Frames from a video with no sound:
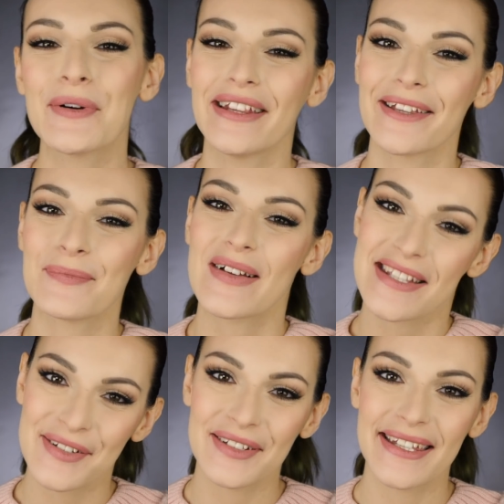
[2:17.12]
Quindi
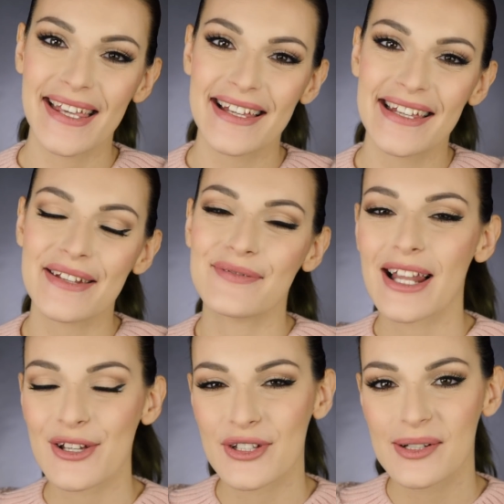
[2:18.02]
basta con le chiacchiere, vi
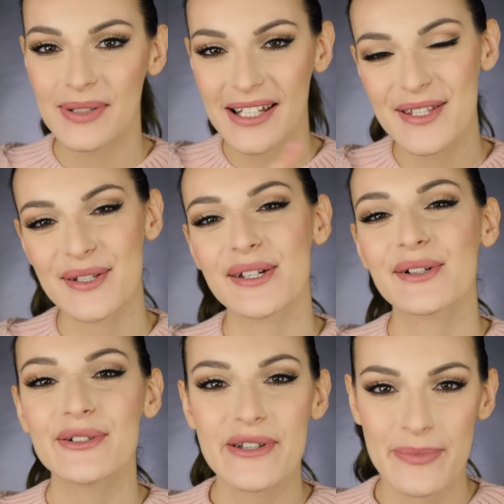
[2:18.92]
lascio ad applicazione
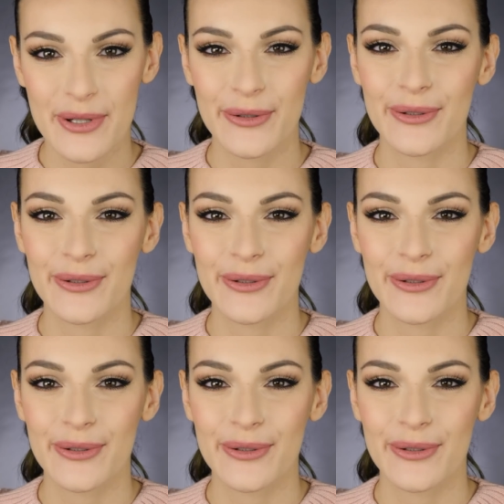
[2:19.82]
colore per